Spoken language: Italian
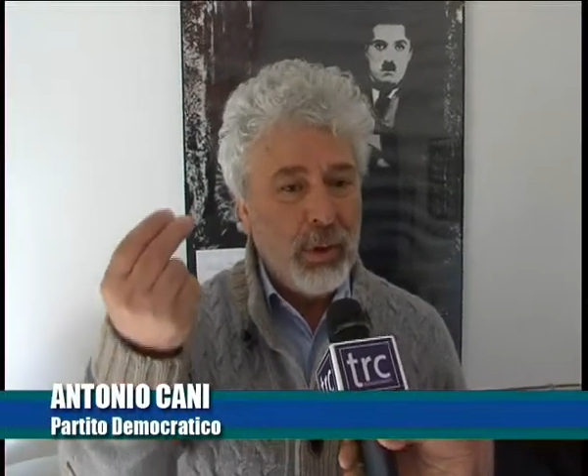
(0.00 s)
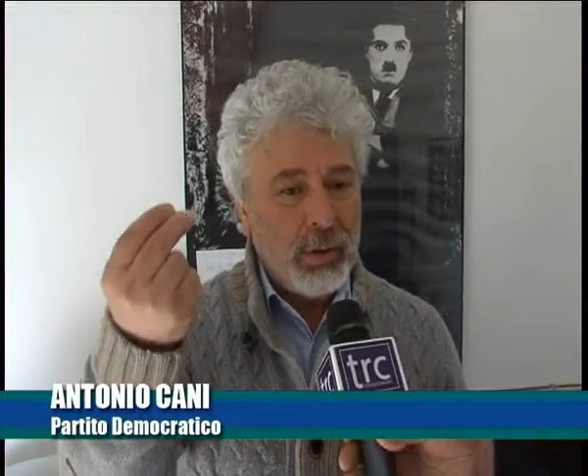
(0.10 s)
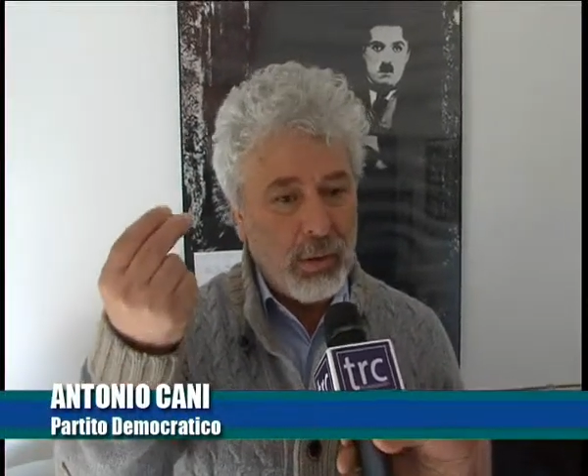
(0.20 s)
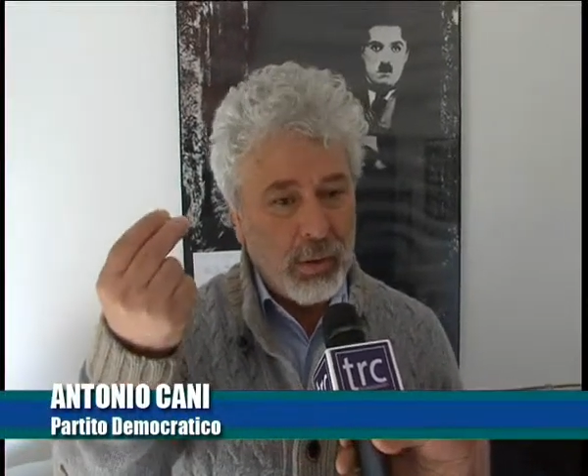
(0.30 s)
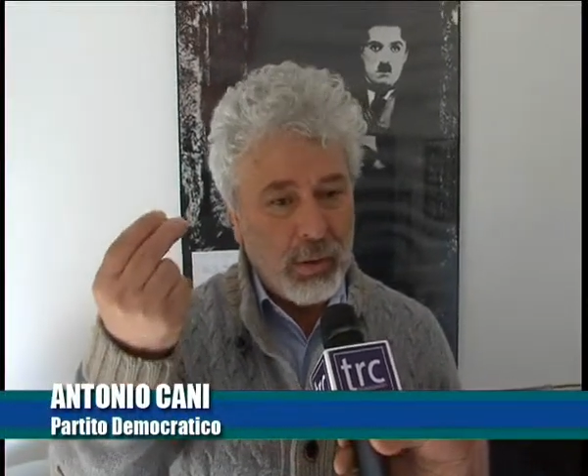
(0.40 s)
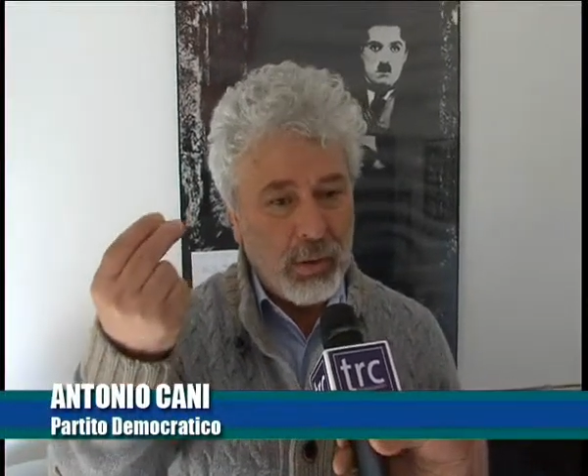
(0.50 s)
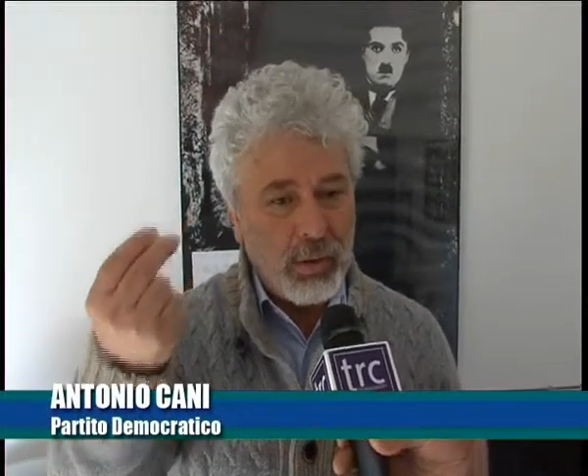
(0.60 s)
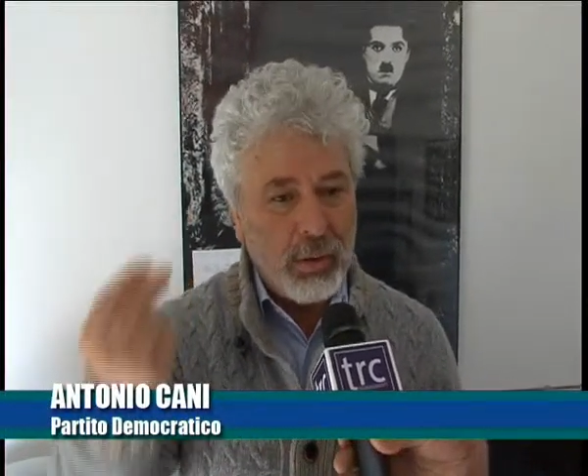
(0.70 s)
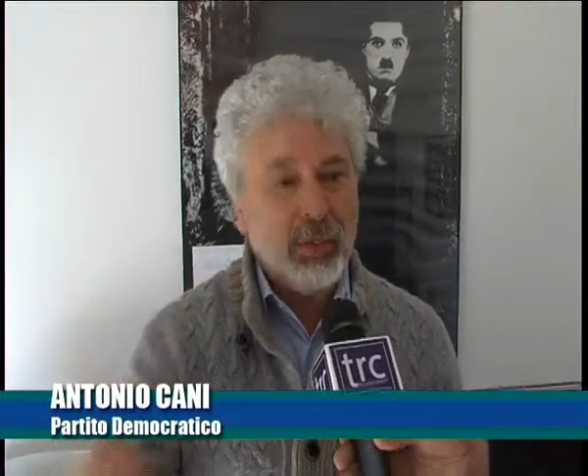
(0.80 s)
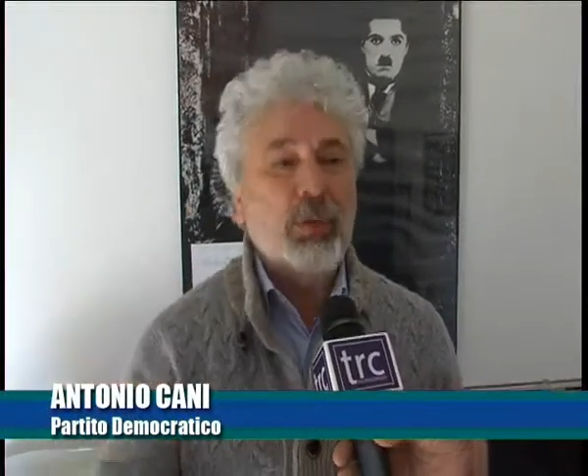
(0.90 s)

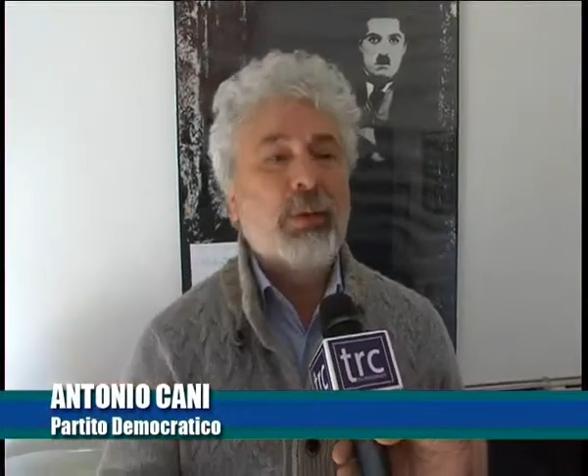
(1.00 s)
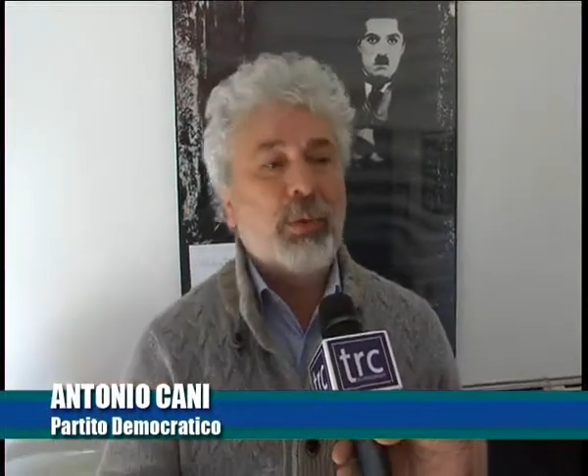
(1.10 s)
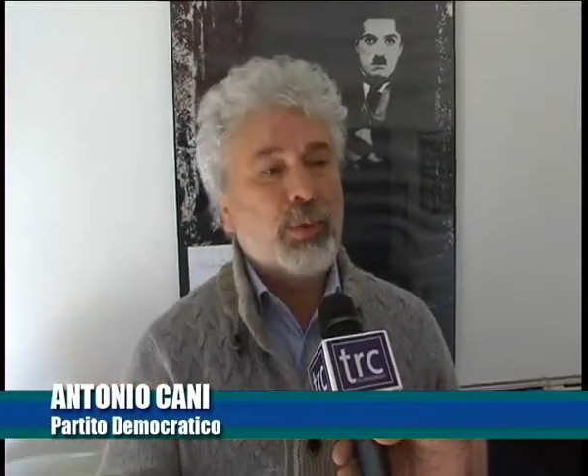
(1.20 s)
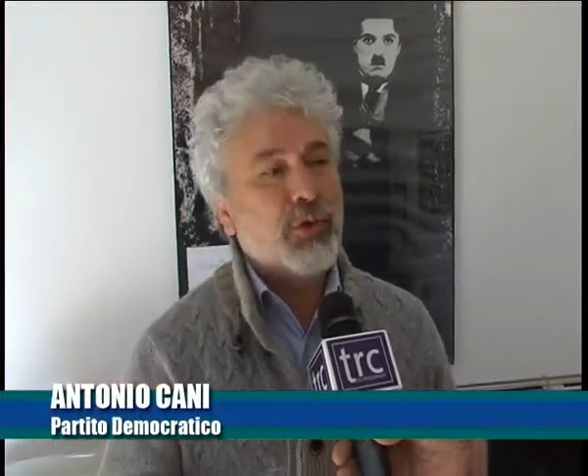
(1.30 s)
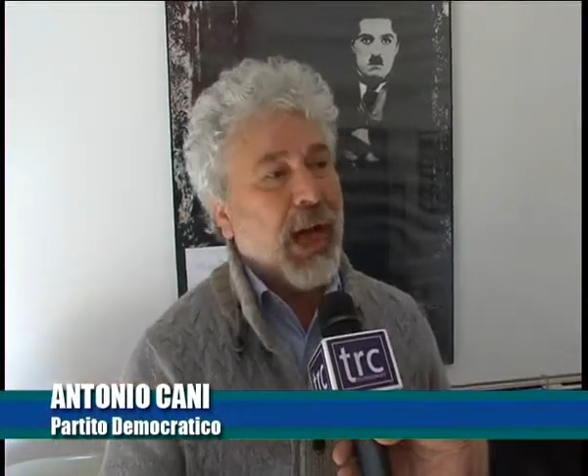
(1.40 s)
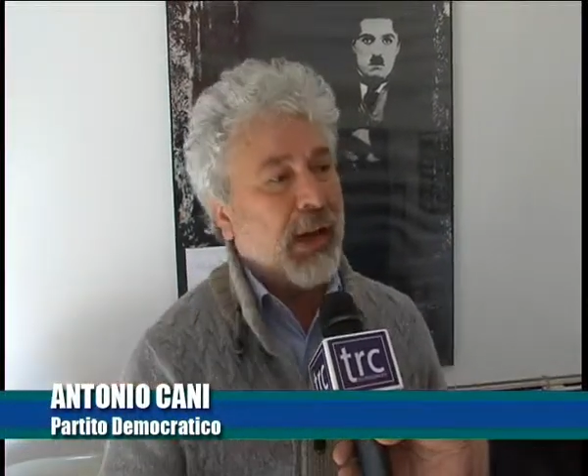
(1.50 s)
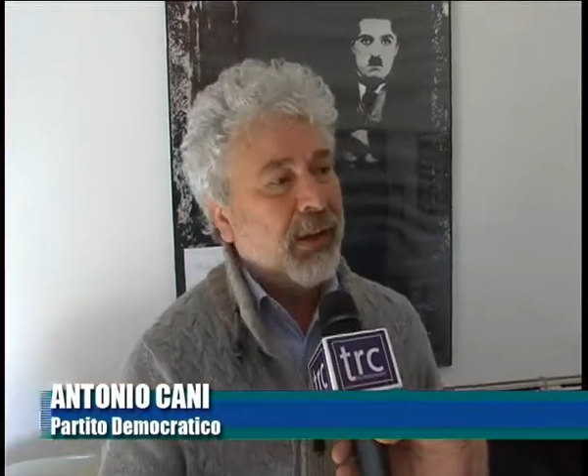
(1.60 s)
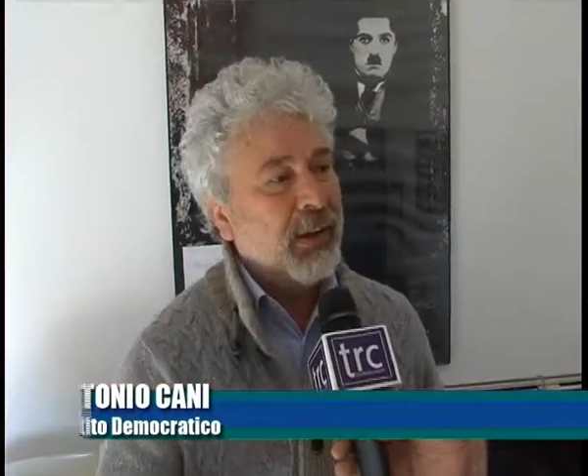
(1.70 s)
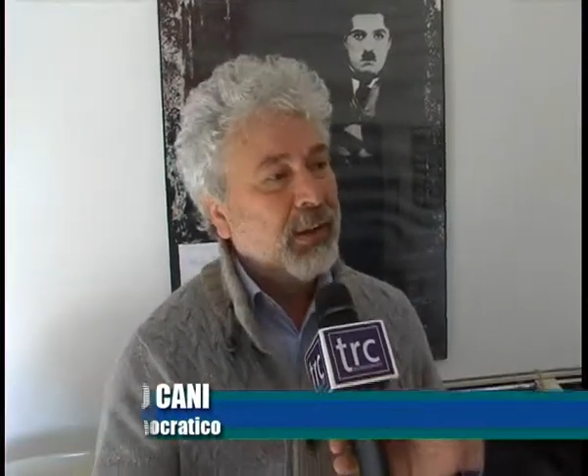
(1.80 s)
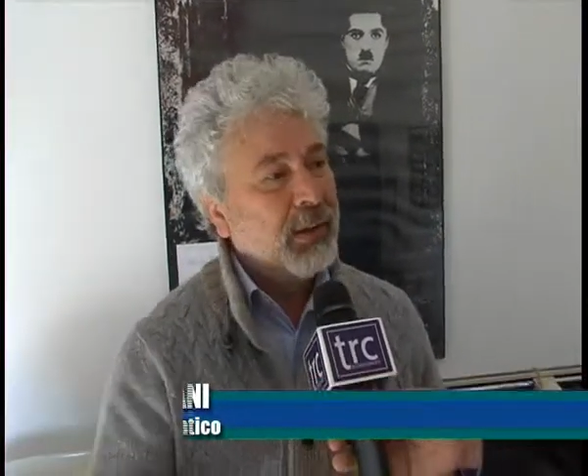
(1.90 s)
eh,
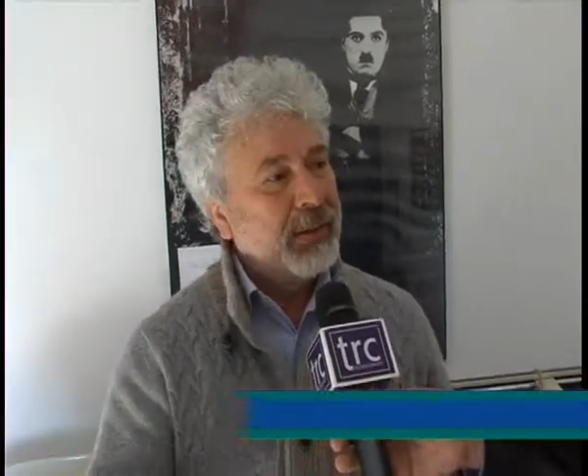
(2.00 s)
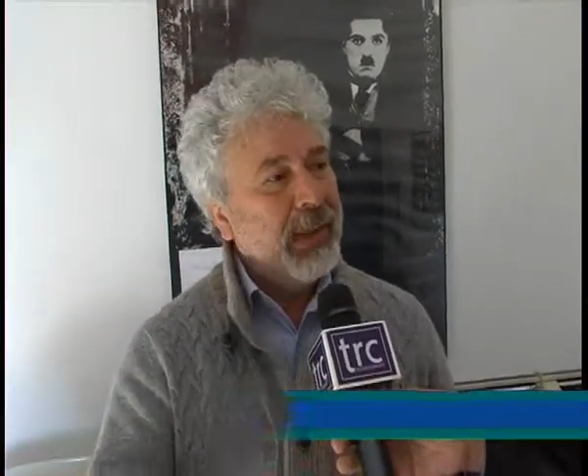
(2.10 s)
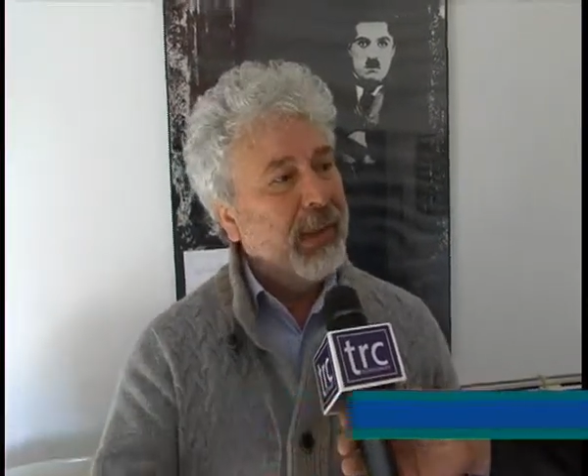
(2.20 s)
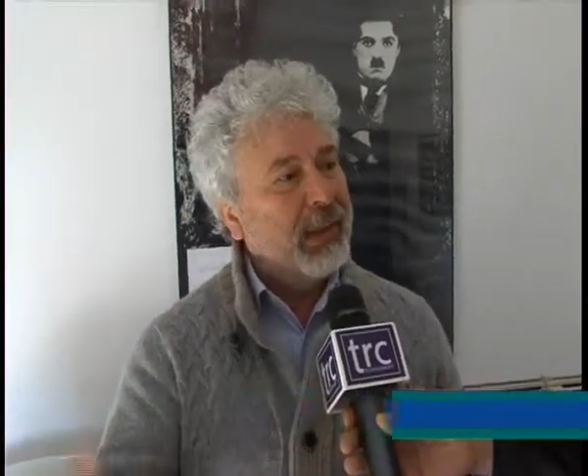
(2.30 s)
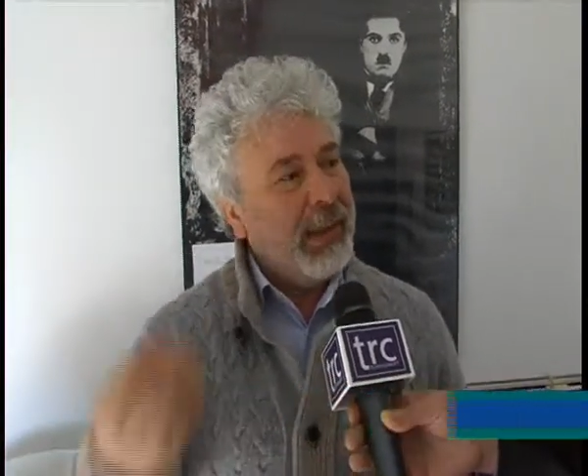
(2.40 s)
cruciale del,